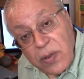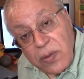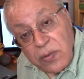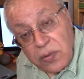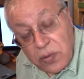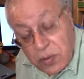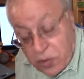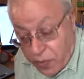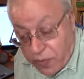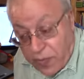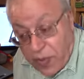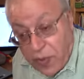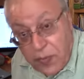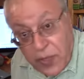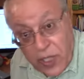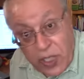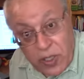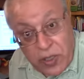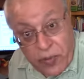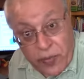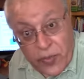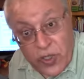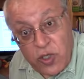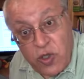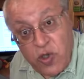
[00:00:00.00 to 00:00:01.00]
O zaman
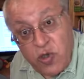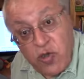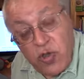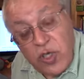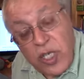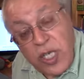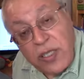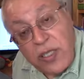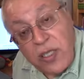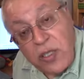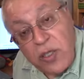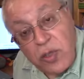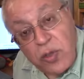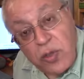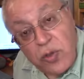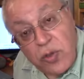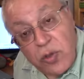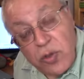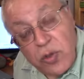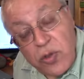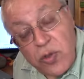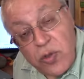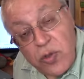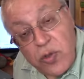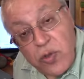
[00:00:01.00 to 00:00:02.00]
peygamberin sünnetiydi
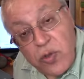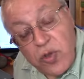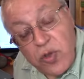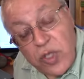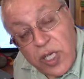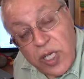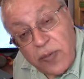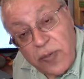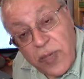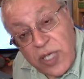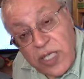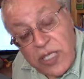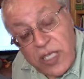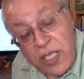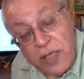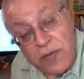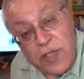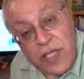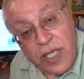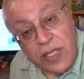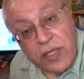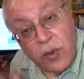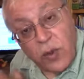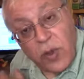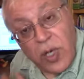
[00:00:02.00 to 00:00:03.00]
diyorsunuz. Utanmaz herif.
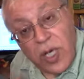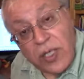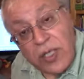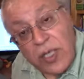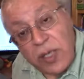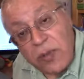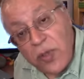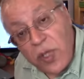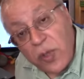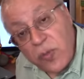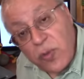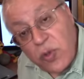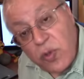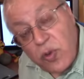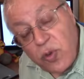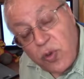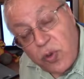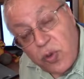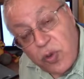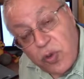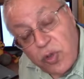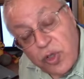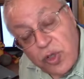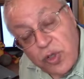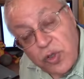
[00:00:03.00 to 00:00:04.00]
Zaten o adam da bunu
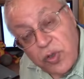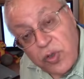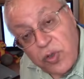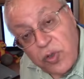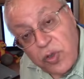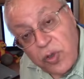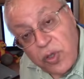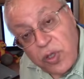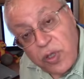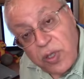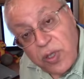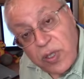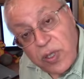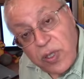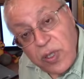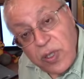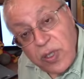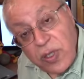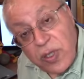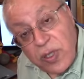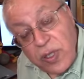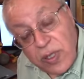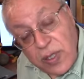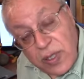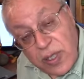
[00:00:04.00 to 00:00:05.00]
konuşuyordu.
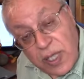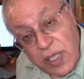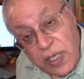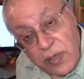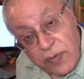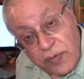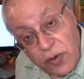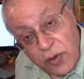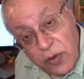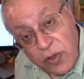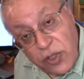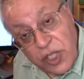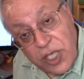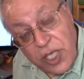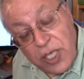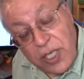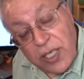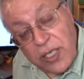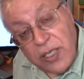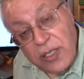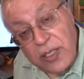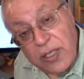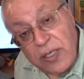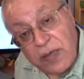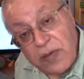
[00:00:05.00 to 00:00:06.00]
Telefon
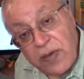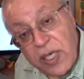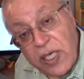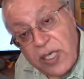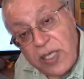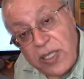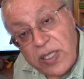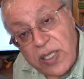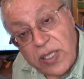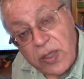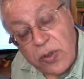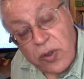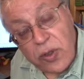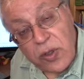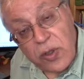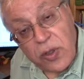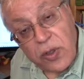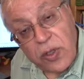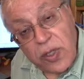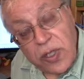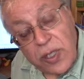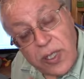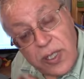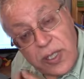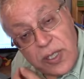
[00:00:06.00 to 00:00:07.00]
şeylerinde var diye o
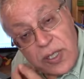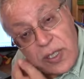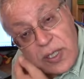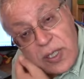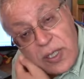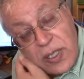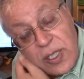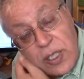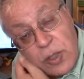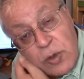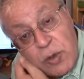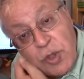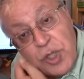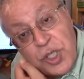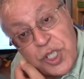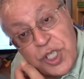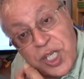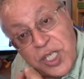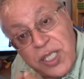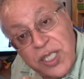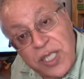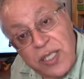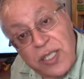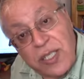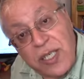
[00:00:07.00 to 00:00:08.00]
e,
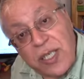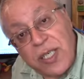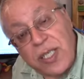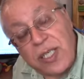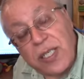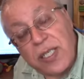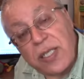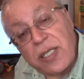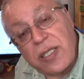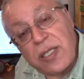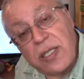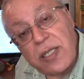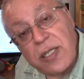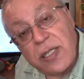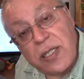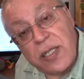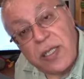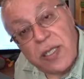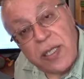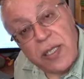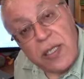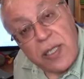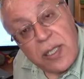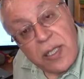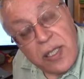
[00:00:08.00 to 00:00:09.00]
Uşşaki tarikatının
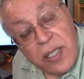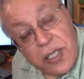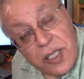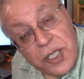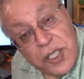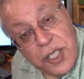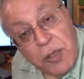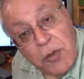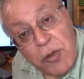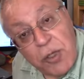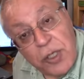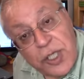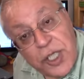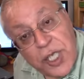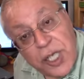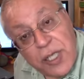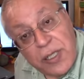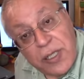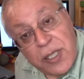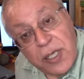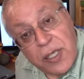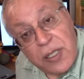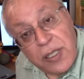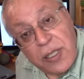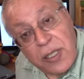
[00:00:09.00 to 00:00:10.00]
şehül
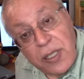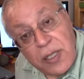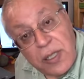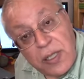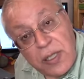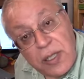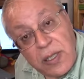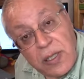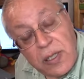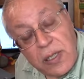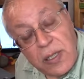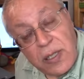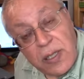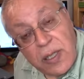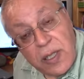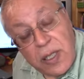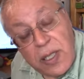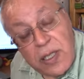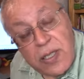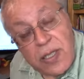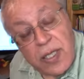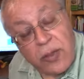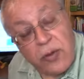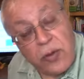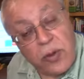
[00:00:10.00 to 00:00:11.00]
şeytanı. E
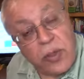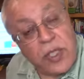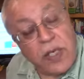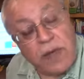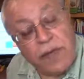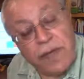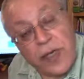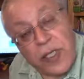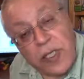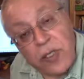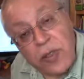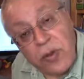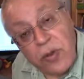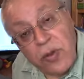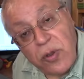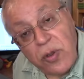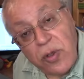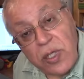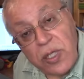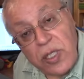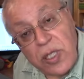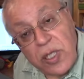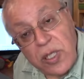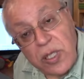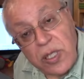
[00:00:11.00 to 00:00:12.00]
senin ondan farkın
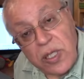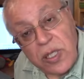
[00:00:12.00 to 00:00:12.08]
yok ki.